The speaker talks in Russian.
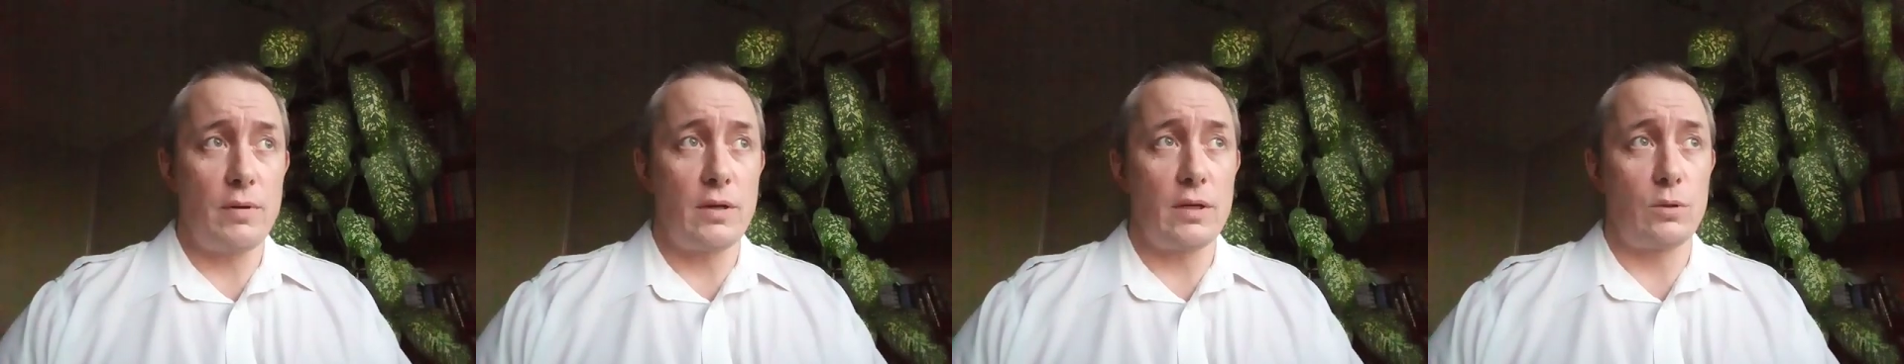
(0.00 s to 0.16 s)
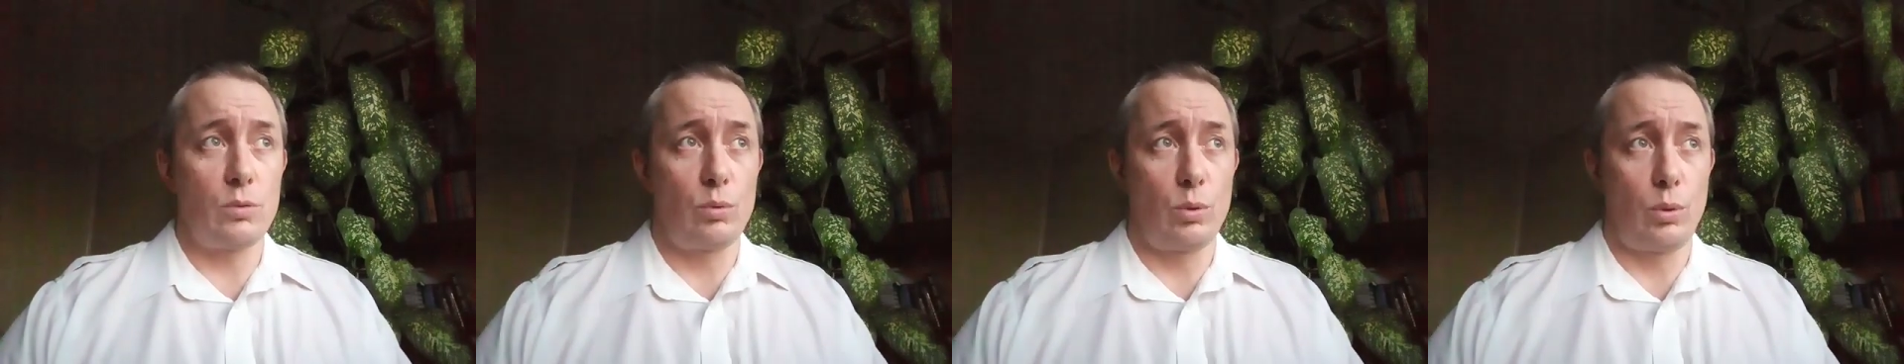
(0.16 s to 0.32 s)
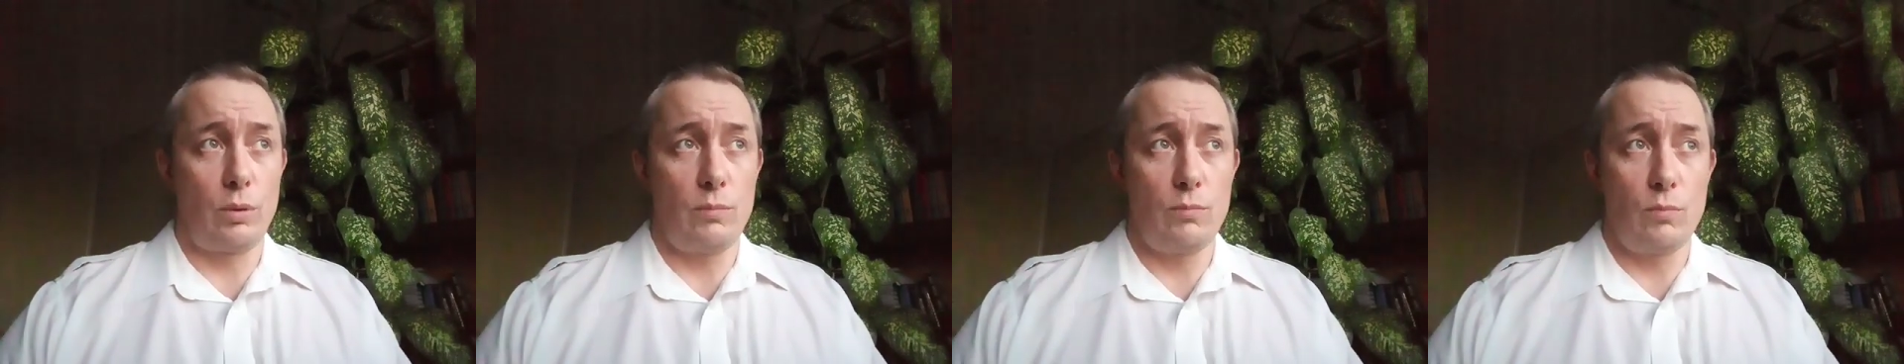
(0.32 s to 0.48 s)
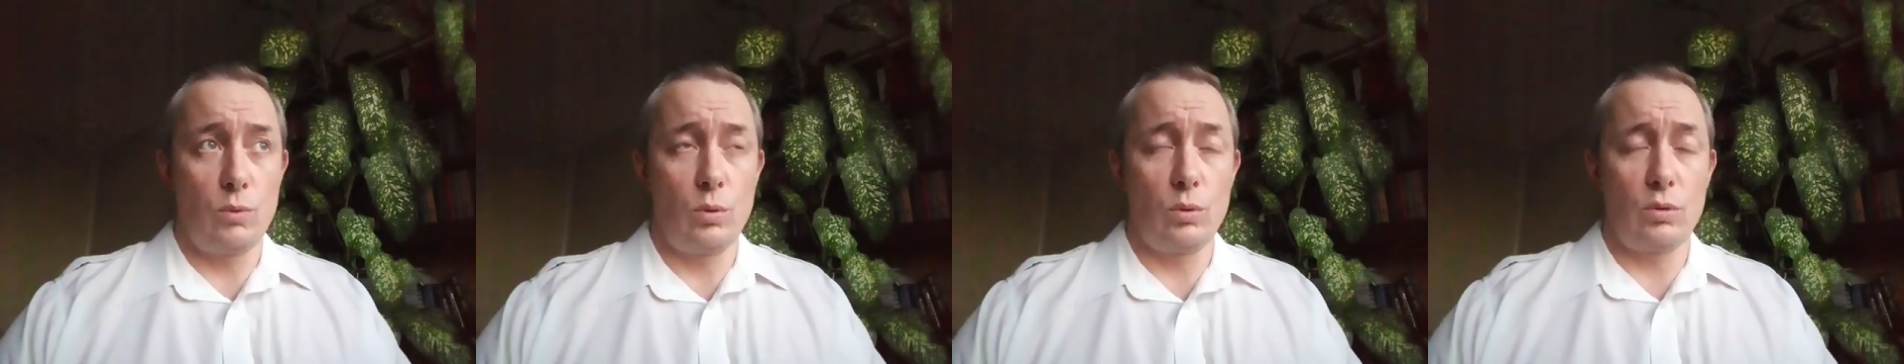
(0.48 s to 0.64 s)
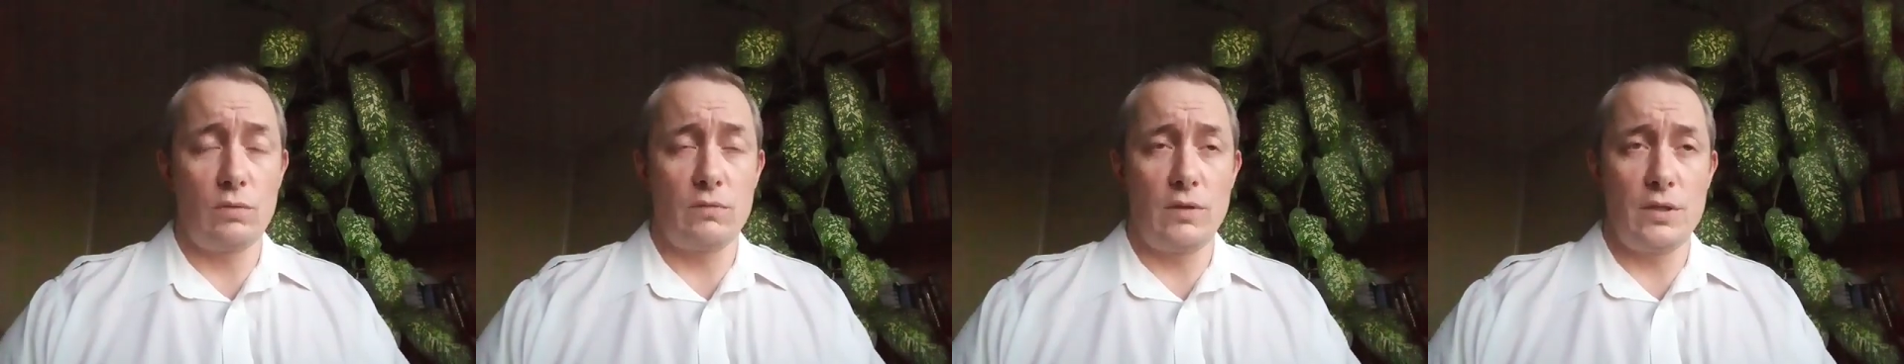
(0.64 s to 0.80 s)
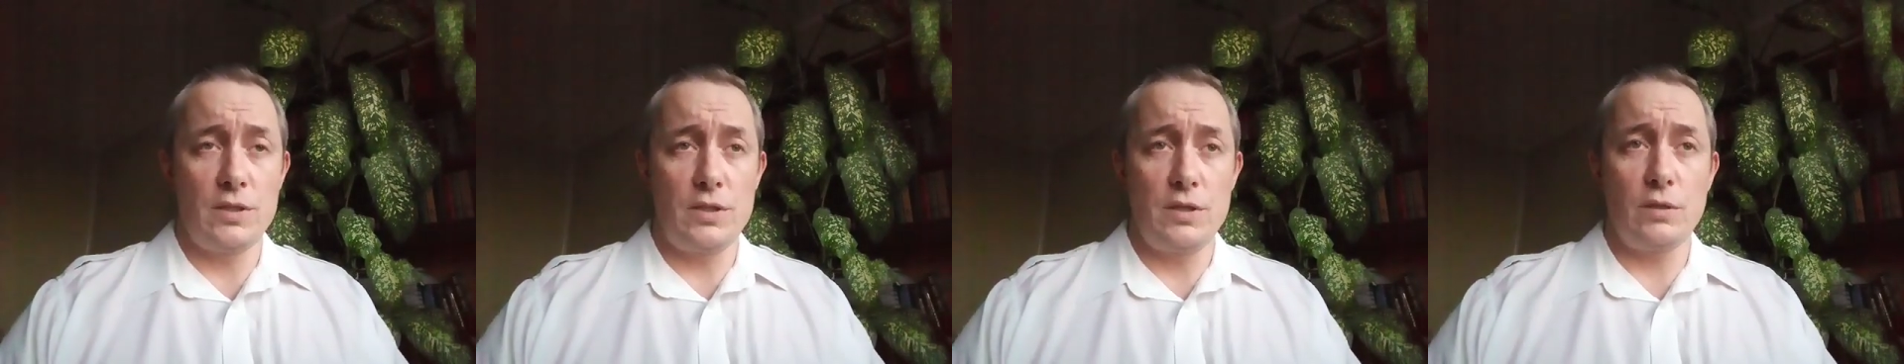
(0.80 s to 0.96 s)
которые
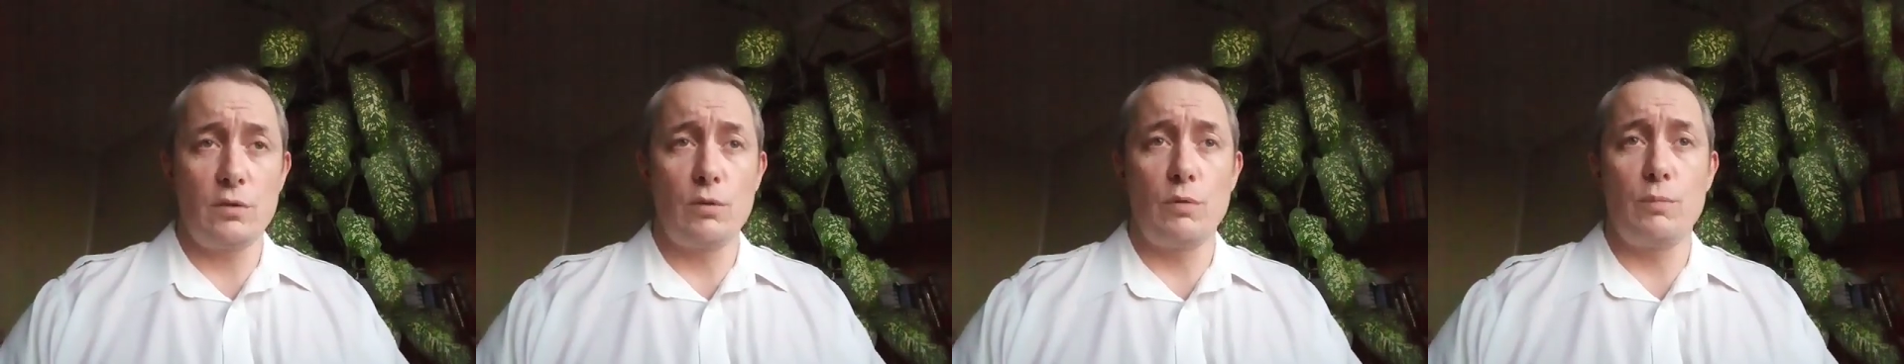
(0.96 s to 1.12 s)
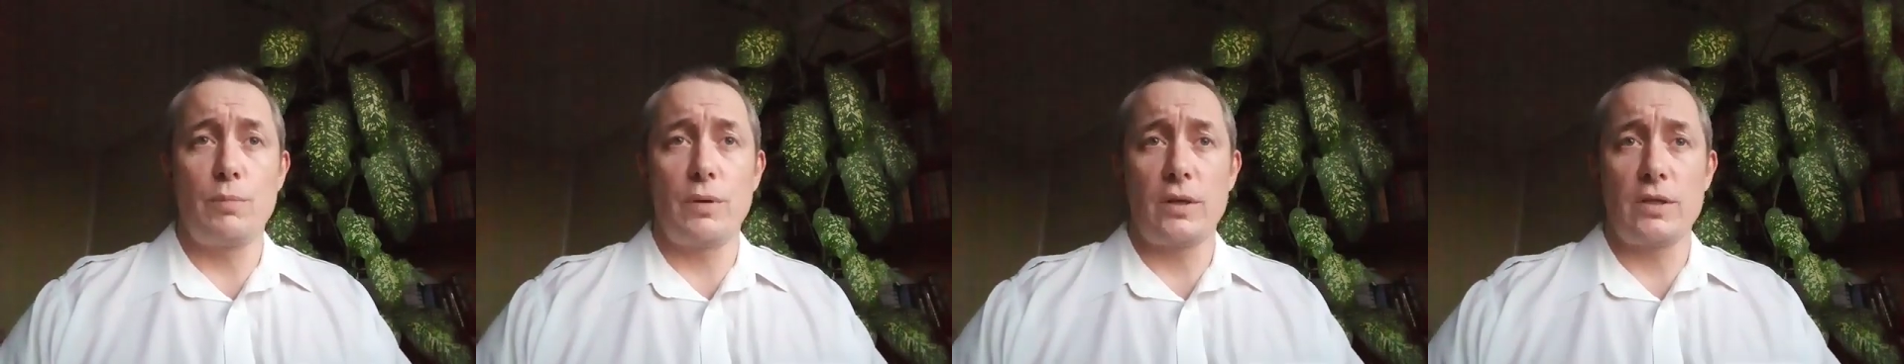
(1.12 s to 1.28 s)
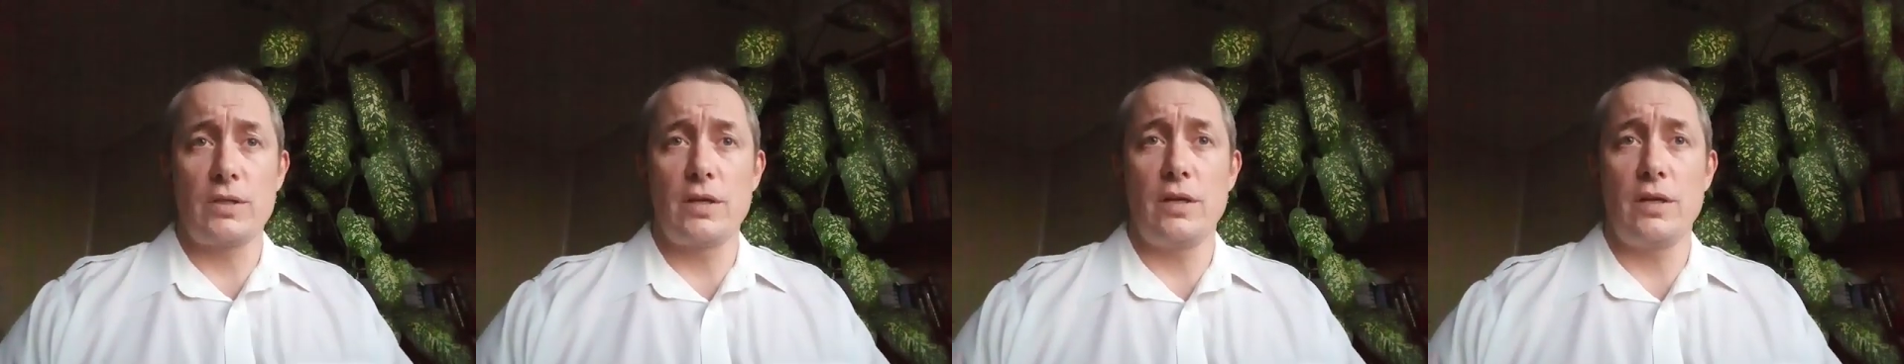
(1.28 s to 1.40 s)
могут возникнуть при